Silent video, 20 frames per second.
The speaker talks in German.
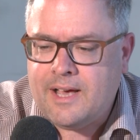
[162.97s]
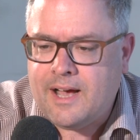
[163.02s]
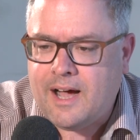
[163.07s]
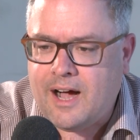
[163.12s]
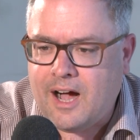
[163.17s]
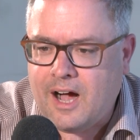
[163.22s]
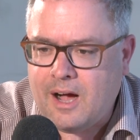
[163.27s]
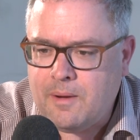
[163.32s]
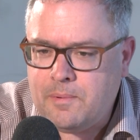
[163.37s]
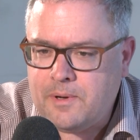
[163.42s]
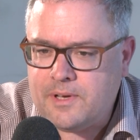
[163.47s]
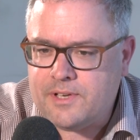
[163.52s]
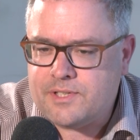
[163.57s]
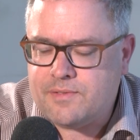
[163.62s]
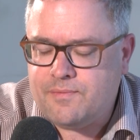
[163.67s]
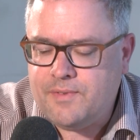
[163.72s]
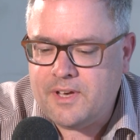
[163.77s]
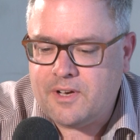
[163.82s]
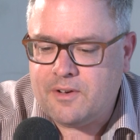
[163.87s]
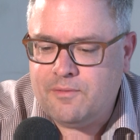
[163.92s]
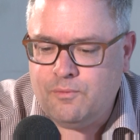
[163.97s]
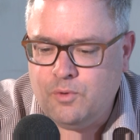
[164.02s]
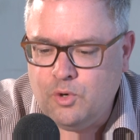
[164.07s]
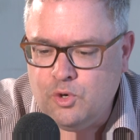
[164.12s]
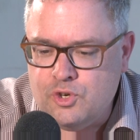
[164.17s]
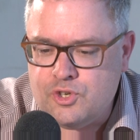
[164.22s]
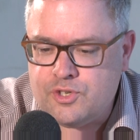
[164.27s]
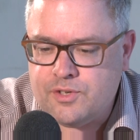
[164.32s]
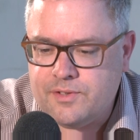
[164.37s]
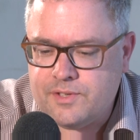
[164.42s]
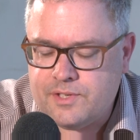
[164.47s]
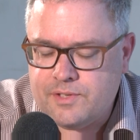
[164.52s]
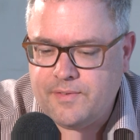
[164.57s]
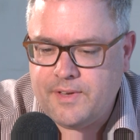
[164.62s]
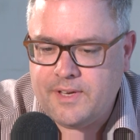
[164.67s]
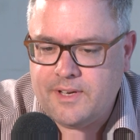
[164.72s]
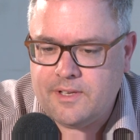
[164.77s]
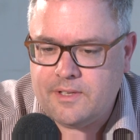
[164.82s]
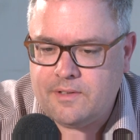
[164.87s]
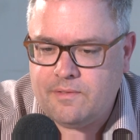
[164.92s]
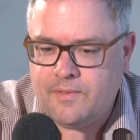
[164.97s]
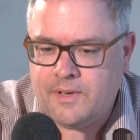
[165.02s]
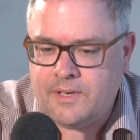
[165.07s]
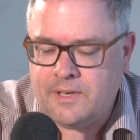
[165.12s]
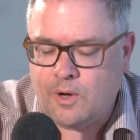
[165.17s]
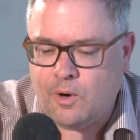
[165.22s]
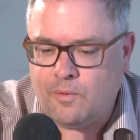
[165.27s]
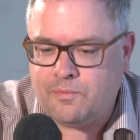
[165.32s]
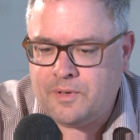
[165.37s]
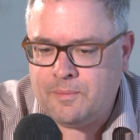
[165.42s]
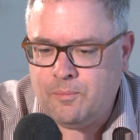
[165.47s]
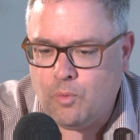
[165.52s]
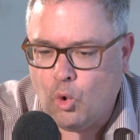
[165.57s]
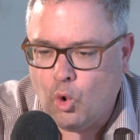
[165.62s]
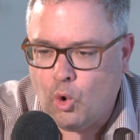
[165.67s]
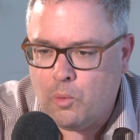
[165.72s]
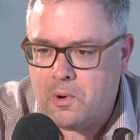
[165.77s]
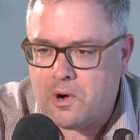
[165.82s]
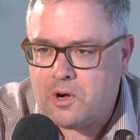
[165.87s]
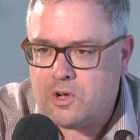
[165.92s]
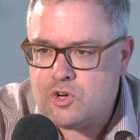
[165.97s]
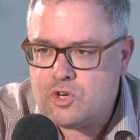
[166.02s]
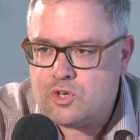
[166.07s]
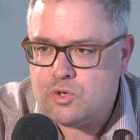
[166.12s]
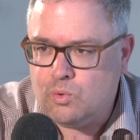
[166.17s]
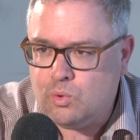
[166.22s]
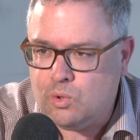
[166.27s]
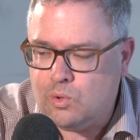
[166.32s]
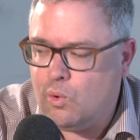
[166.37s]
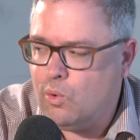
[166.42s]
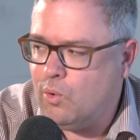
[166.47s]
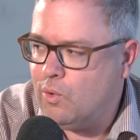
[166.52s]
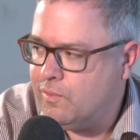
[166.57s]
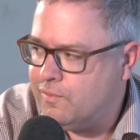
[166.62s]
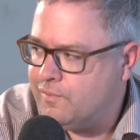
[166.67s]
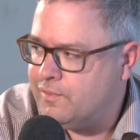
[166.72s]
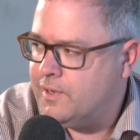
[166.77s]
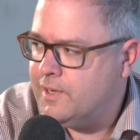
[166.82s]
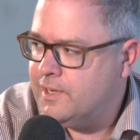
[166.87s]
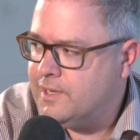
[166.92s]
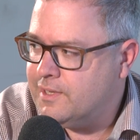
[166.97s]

Aber es wäre wünschenswert, wenn auf dem oberen Schulhof,